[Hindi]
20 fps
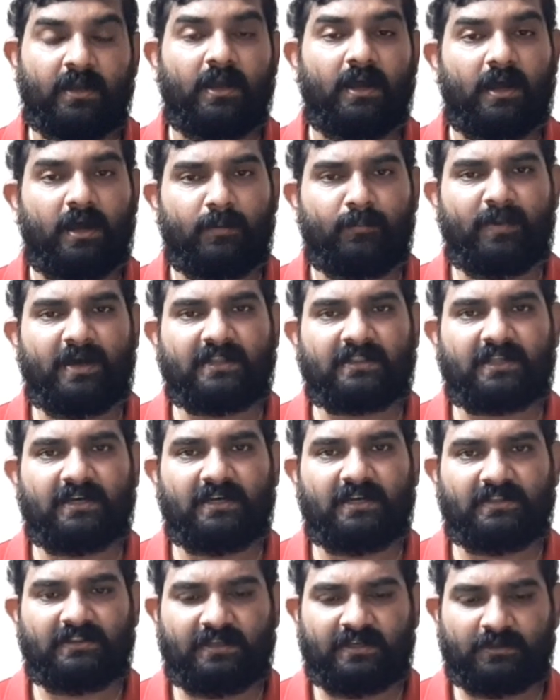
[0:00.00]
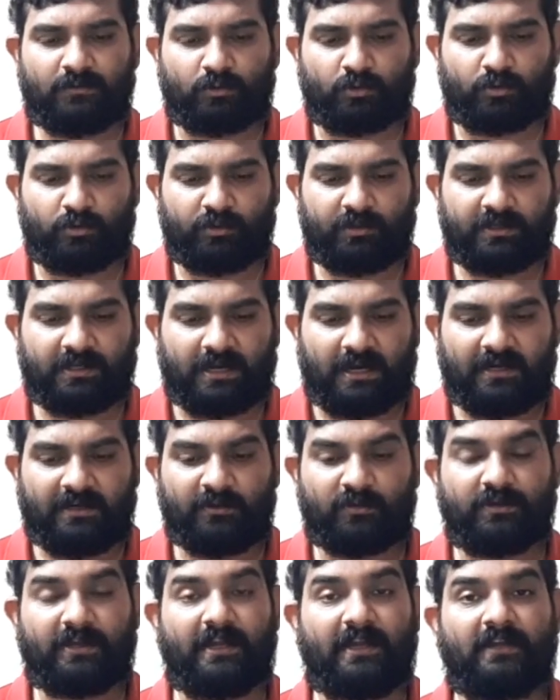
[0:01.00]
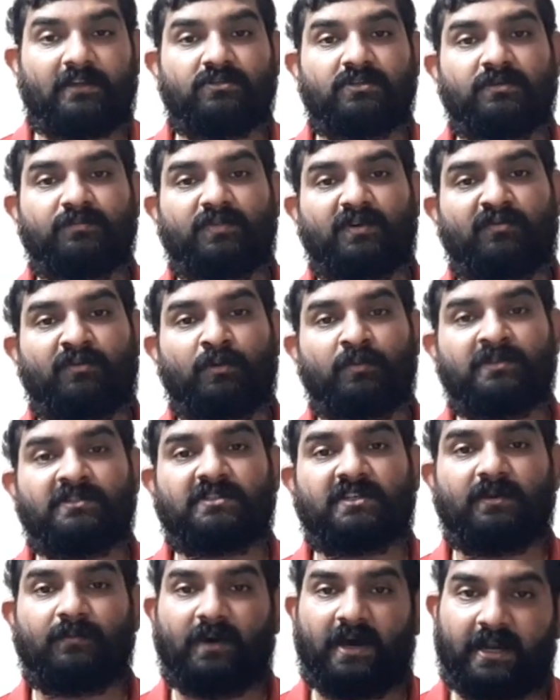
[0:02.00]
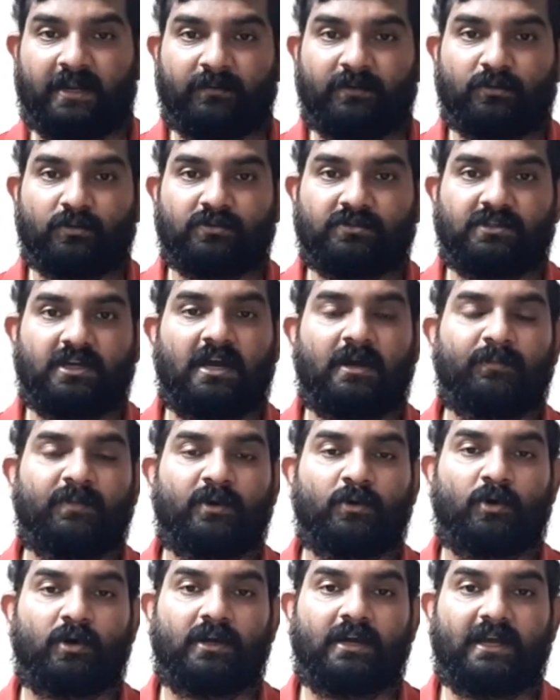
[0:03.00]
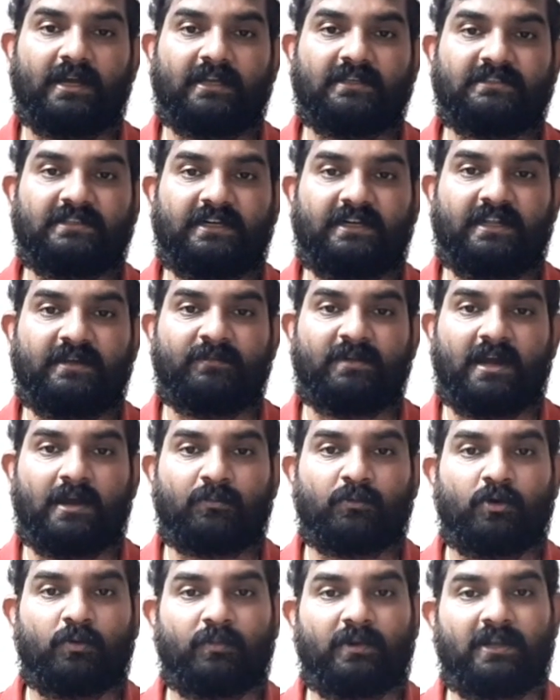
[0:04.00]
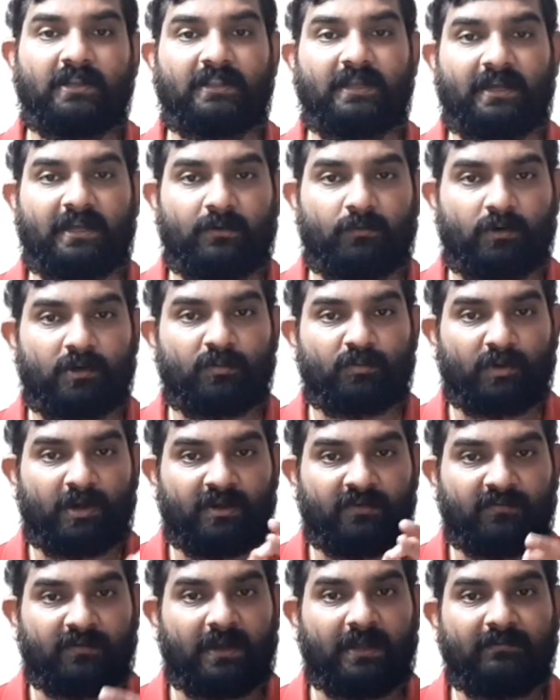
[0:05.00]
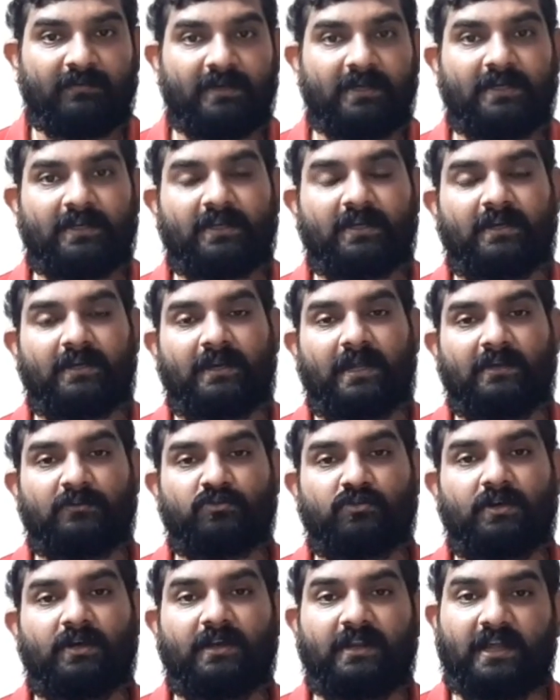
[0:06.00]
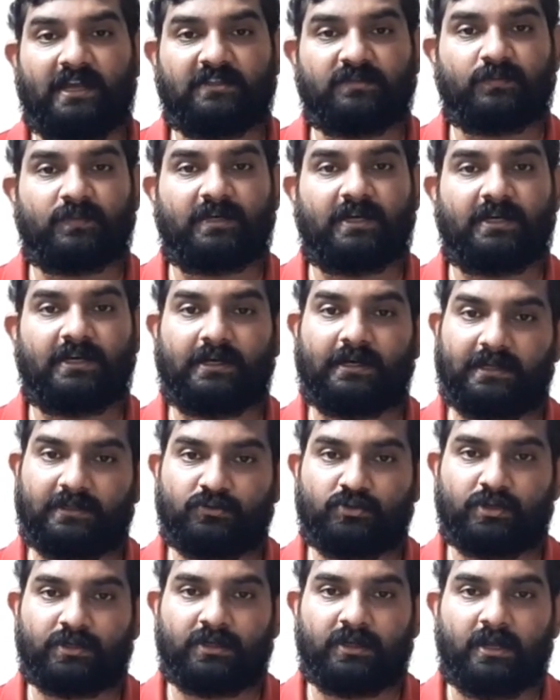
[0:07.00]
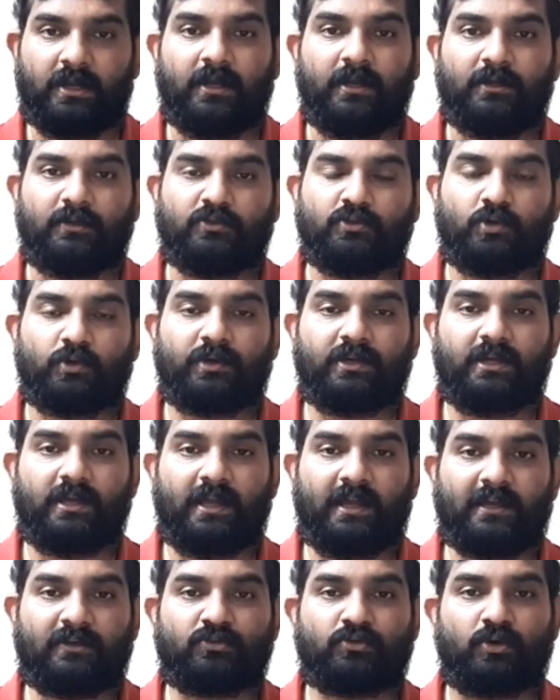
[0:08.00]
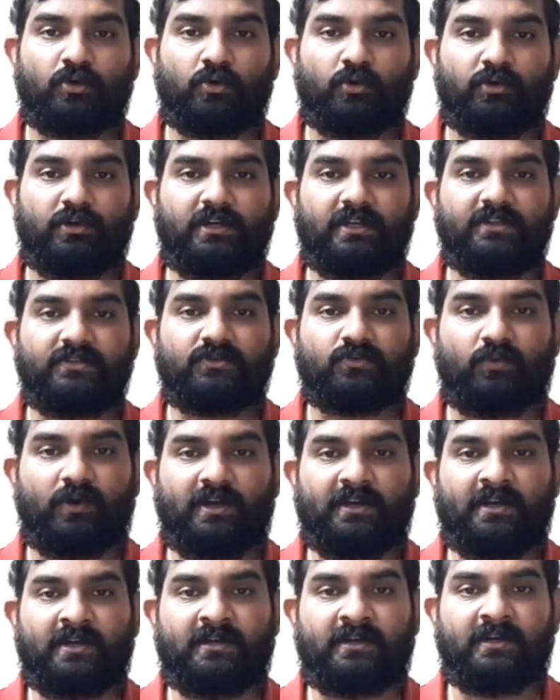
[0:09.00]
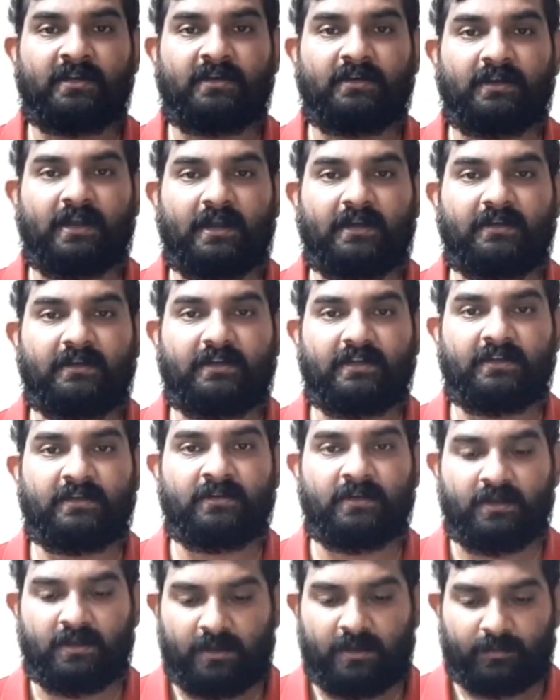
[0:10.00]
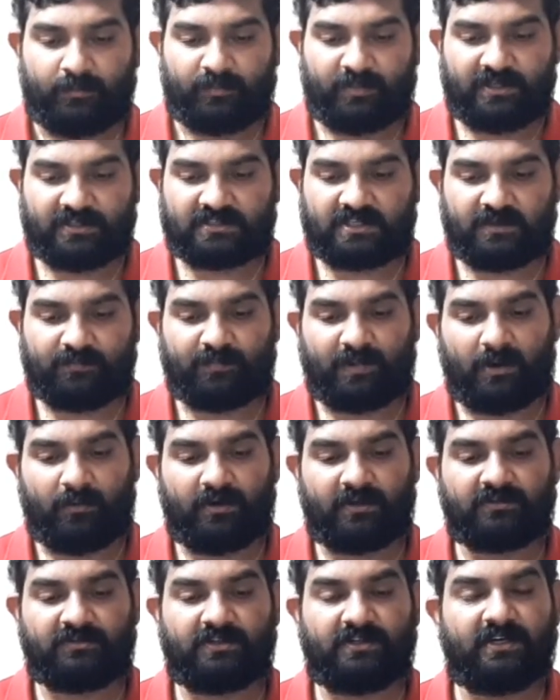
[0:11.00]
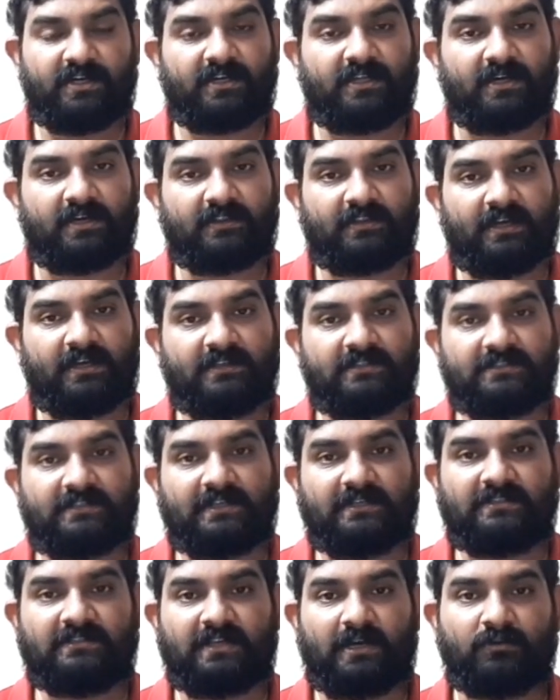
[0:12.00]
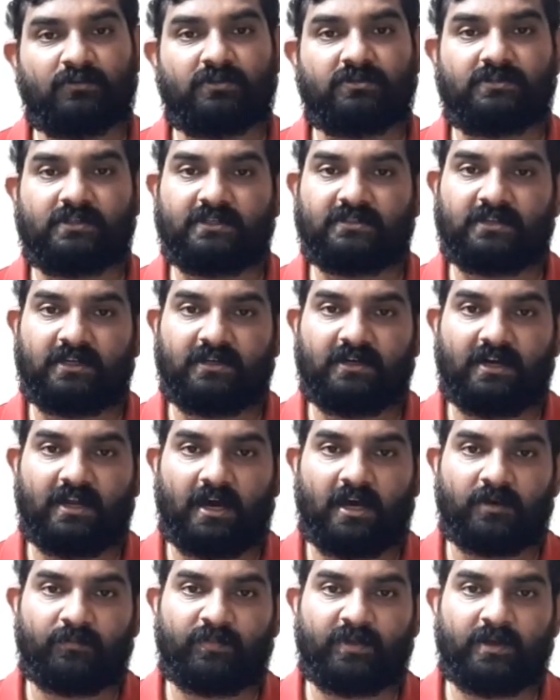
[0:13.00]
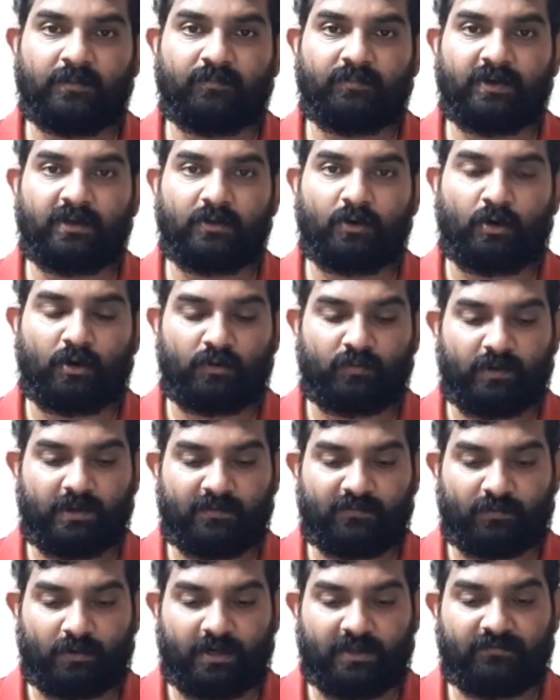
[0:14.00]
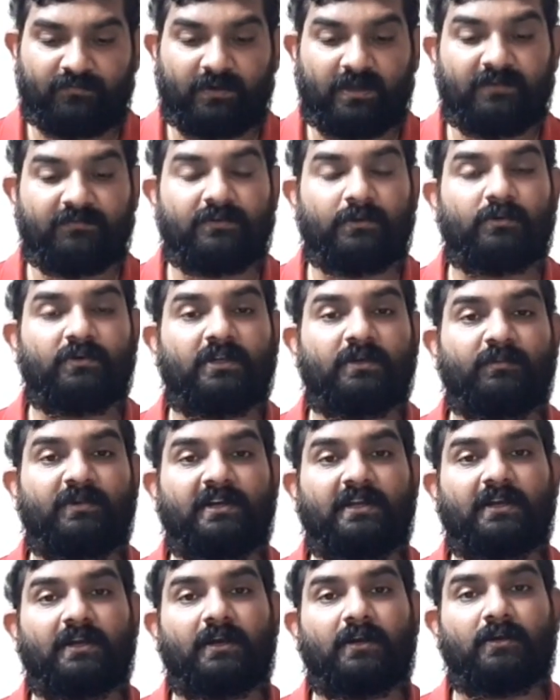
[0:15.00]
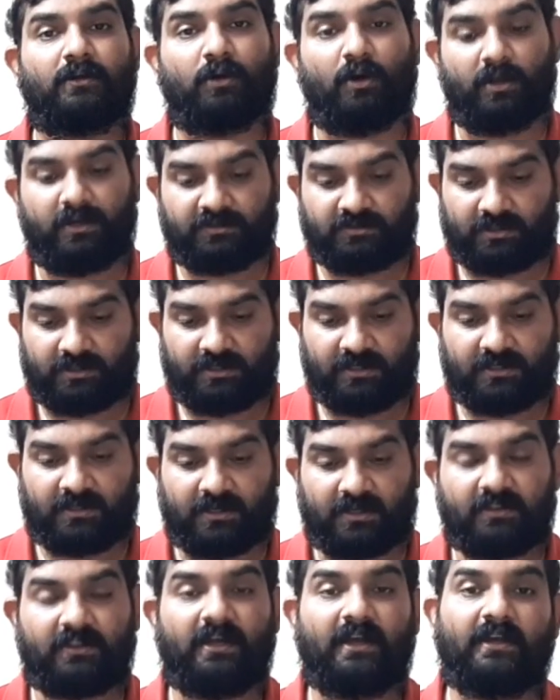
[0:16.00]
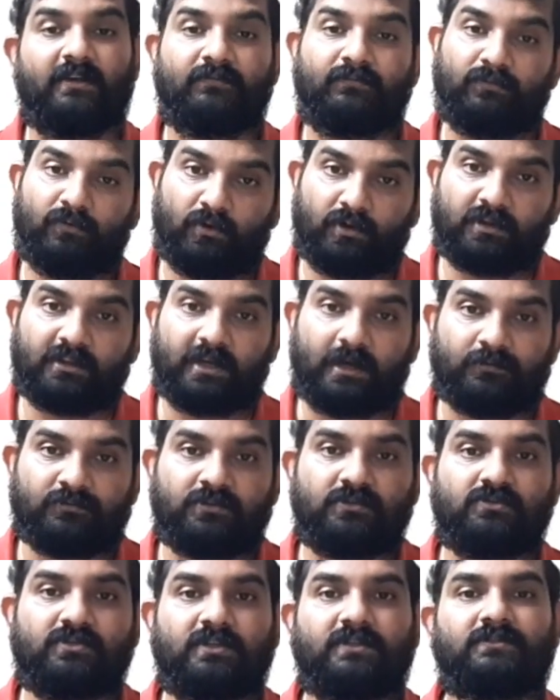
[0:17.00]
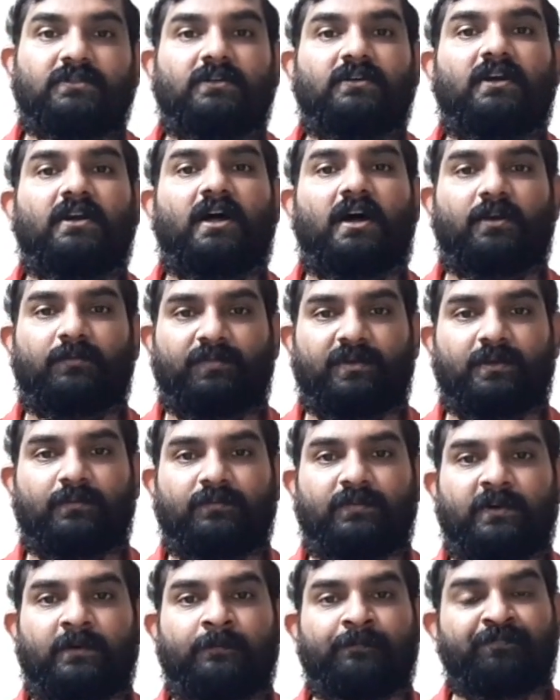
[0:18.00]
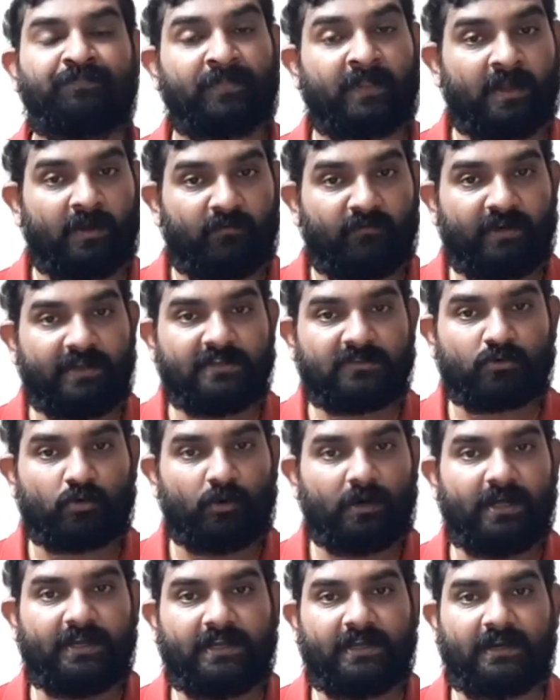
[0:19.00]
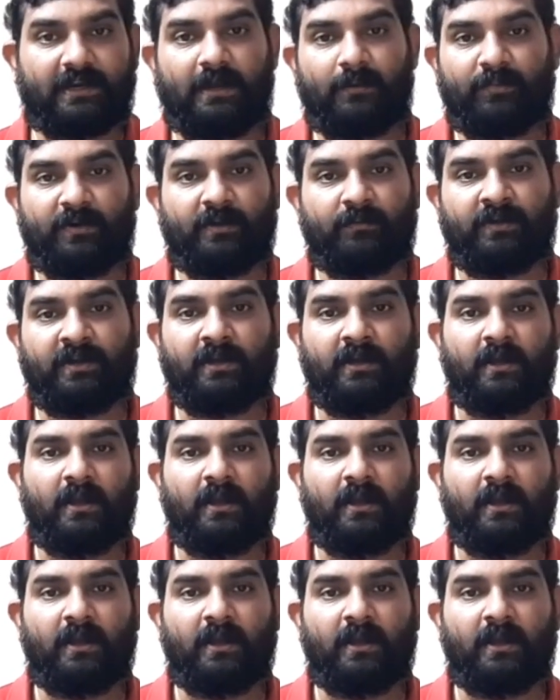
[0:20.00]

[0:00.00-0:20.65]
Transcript: अब बात कर लेते हैं दोनों ही गाड़ियों के इंजन परफॉर्मेंस के बारे में तो जहां पर होंडा की सिटी में आपको मिलता है 1.5 लीटर का नेचुरली एस्पिरेटेड इंजन जो कि 119 119 पीएस की पावर जनरेट करता है 6600 आरपीएम पर और 145 न्यूटन मीटर का टॉर्क जनरेट करता है 4600 आरपीएम पर वहीं स्कोडा की रैपिड में